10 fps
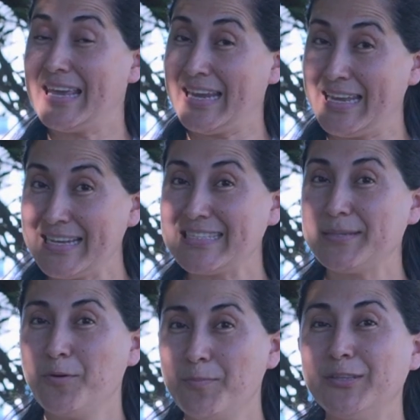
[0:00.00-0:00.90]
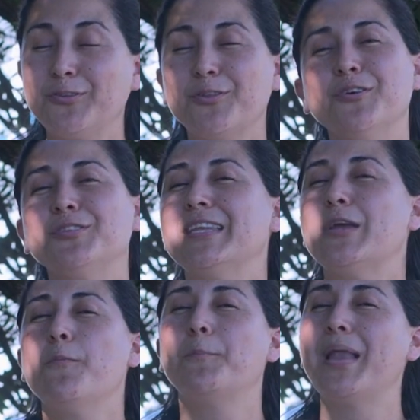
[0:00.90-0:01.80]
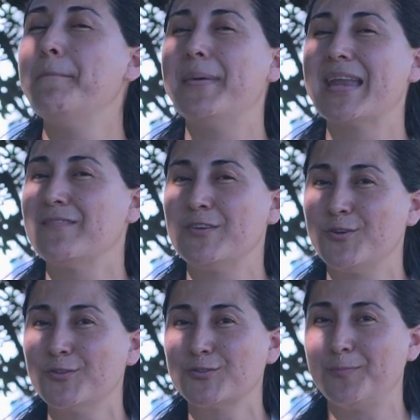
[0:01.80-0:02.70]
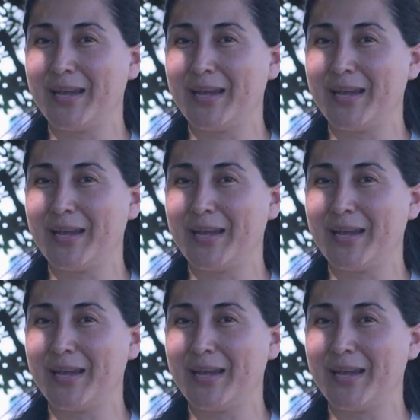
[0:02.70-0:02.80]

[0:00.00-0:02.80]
En ese momento Dios tenía un plan maravilloso